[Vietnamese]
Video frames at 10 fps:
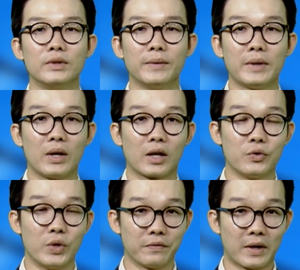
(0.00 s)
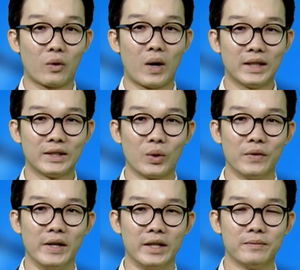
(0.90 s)
Tiếp theo là câu chuyện văn hóa thưa quý
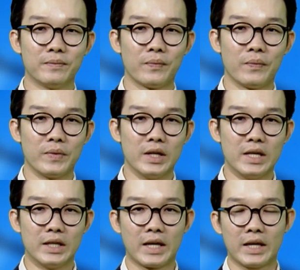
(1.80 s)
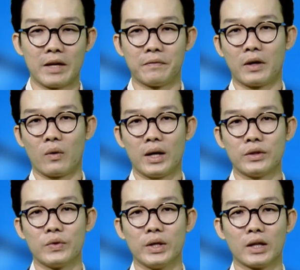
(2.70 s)
vị. Giữ gìn nét đẹp văn hóa
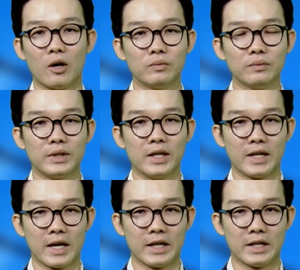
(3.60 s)
truyền thống giờ đây